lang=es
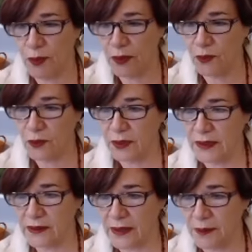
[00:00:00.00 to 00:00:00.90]
puedo
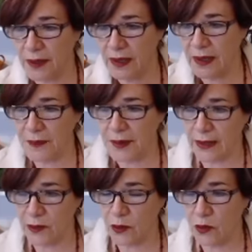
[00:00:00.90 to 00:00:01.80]

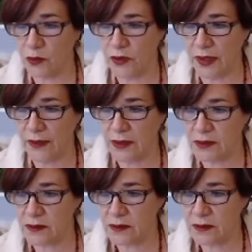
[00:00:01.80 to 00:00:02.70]
intercambiar con
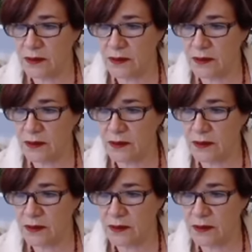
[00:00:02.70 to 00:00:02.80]
ustedes.